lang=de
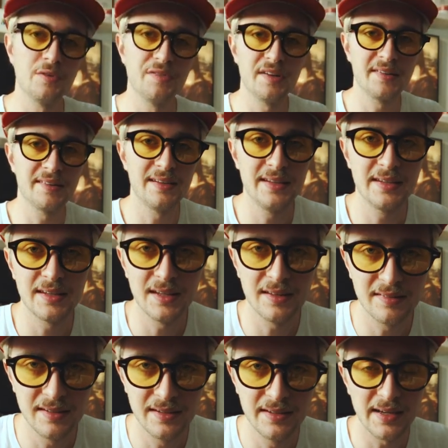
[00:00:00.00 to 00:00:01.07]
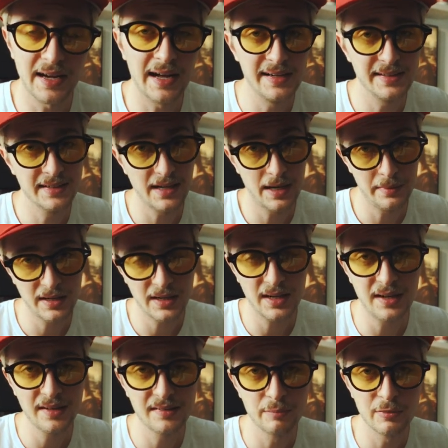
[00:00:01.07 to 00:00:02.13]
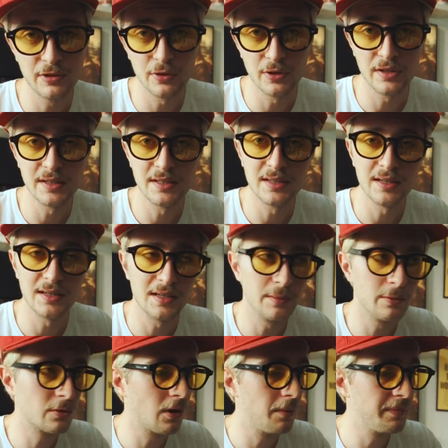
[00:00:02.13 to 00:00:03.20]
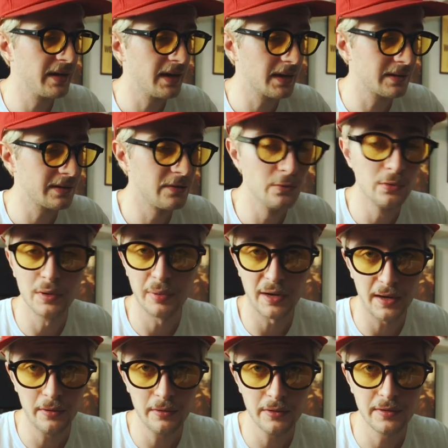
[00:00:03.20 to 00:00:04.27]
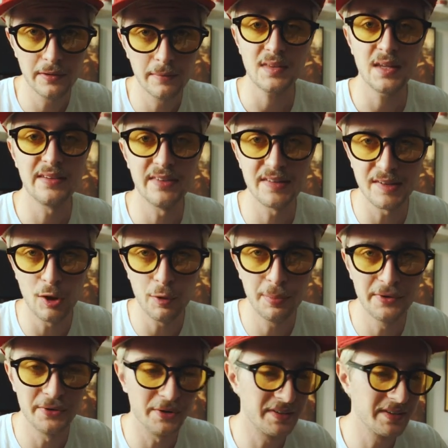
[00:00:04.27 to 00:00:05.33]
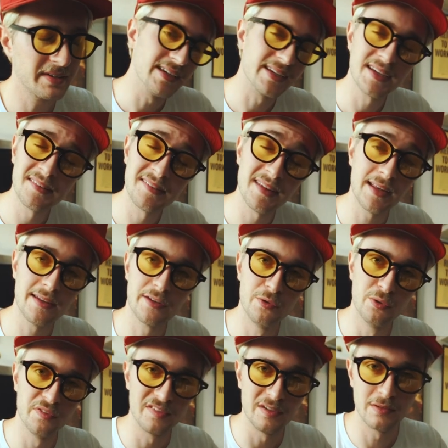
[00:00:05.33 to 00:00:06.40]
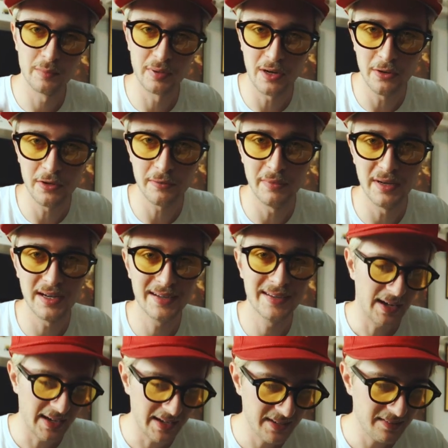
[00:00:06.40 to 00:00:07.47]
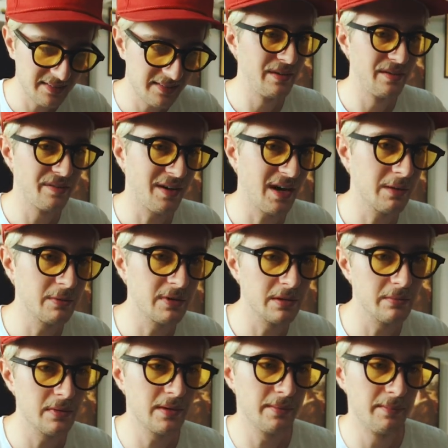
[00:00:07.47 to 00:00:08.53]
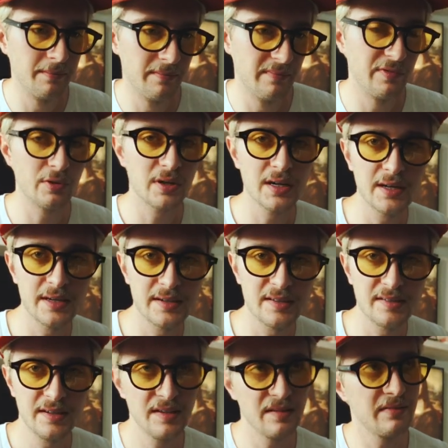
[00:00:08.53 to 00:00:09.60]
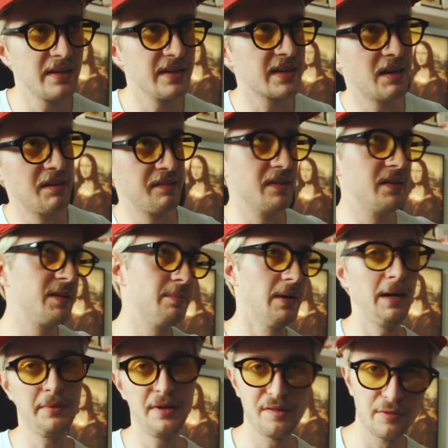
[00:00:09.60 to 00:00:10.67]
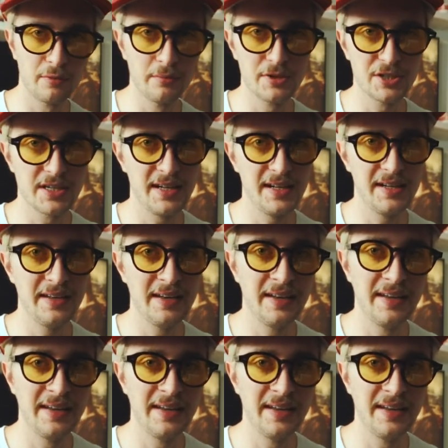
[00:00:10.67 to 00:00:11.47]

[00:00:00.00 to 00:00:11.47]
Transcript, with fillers: grundsätzlich, es sind alte Kameras, bedeutet, die bekommt ihr eigentlich nur gebraucht. Was auch bedeutet, ihr kriegt sie eigentlich nur auf dem Gebrauchtmarkt. Heißt, viele fragen mich immer, hm, wo kriege ich das jetzt, weil ich kann es ja nicht bei Amazon bestellen.